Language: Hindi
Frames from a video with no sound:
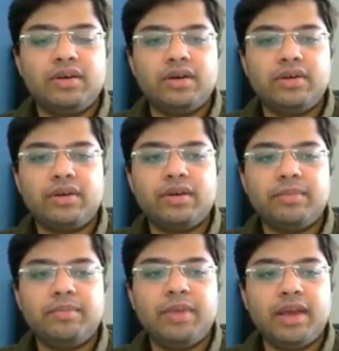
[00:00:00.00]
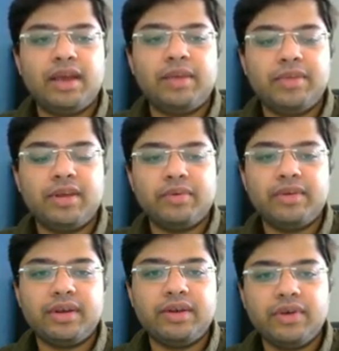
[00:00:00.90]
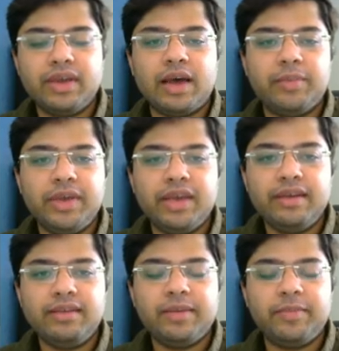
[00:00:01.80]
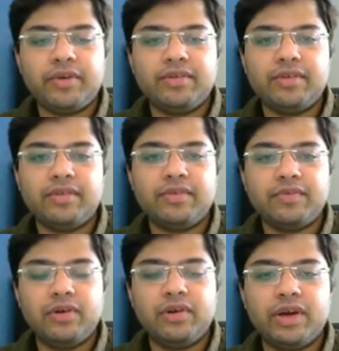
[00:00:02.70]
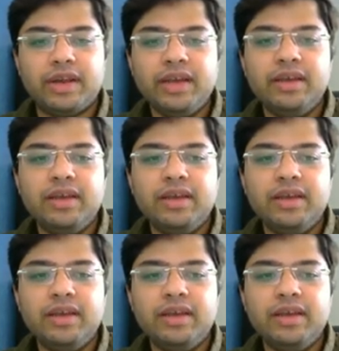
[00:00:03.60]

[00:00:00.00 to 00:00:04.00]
और मैं आपसे रिक्वेस्ट करूँगा कि आप भी यही स्टेप प्रोसेस फॉलो करें